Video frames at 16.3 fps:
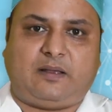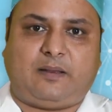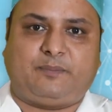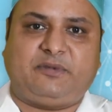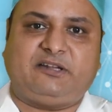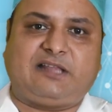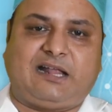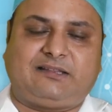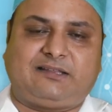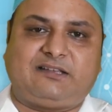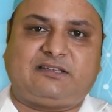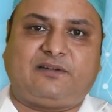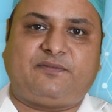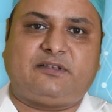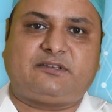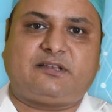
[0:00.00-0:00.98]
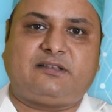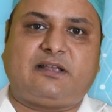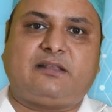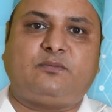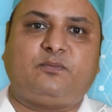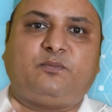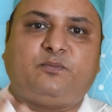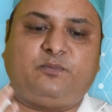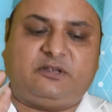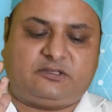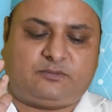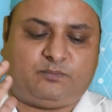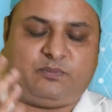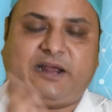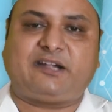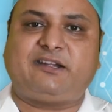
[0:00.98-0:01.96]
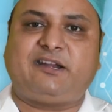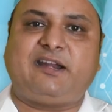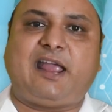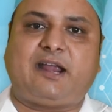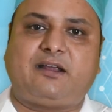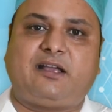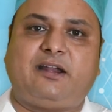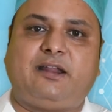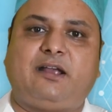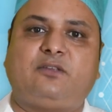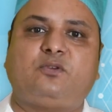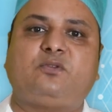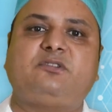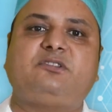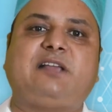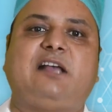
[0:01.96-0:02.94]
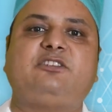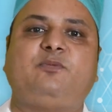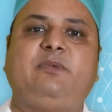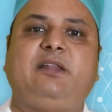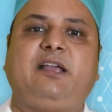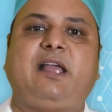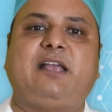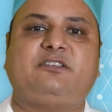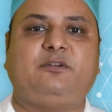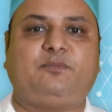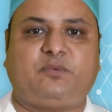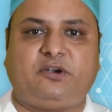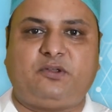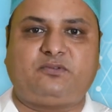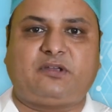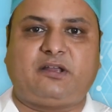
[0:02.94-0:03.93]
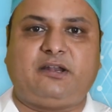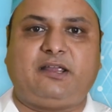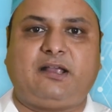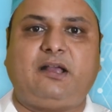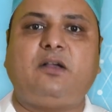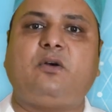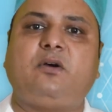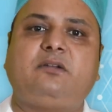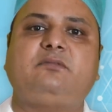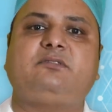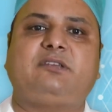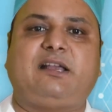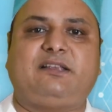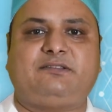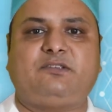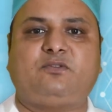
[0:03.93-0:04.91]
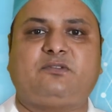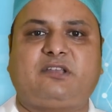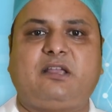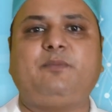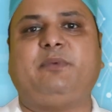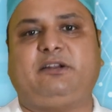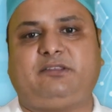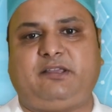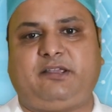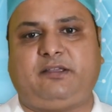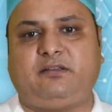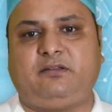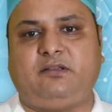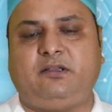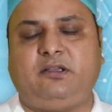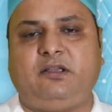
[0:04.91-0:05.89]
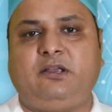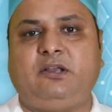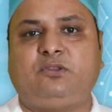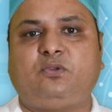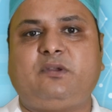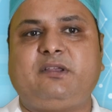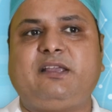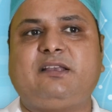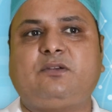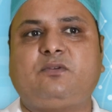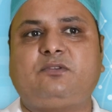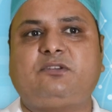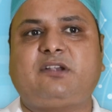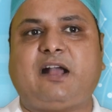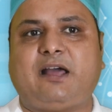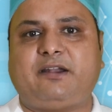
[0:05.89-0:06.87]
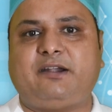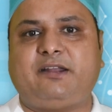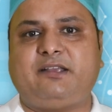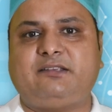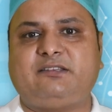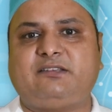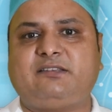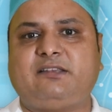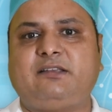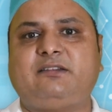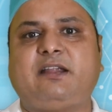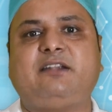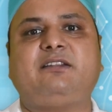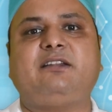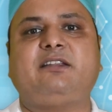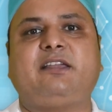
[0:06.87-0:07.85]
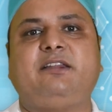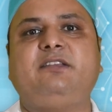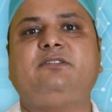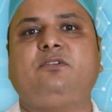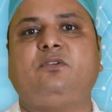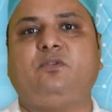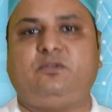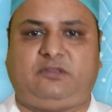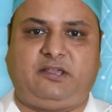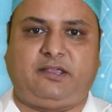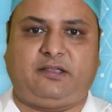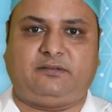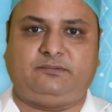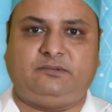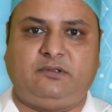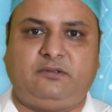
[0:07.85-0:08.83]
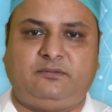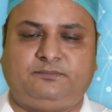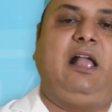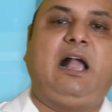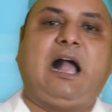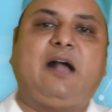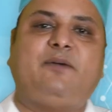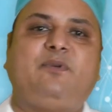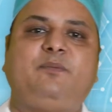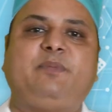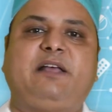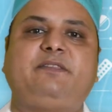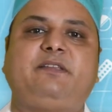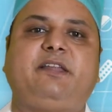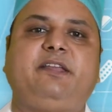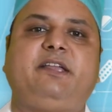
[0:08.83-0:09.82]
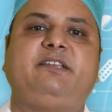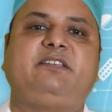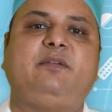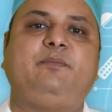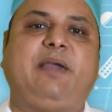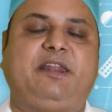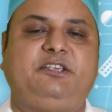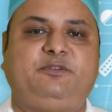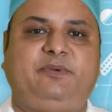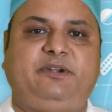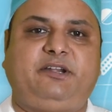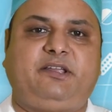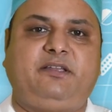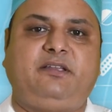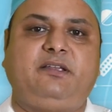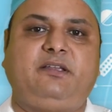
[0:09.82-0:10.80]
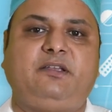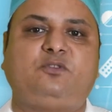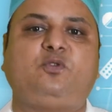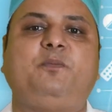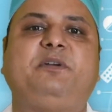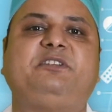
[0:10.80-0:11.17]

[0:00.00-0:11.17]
अपने दांत के सरफेस के साथ बेस बैक्टीरिया एक्ट करेगा तो चांस मिलेगा एसिड प्रोड्यूस करने का और चांसेस उसके बढ़ती हैं तो ये कुछ कारण हैं जिससे डेंटल केरीज होती हैं अब हम बात करेंगे इसके मैनेजमेंट की इसको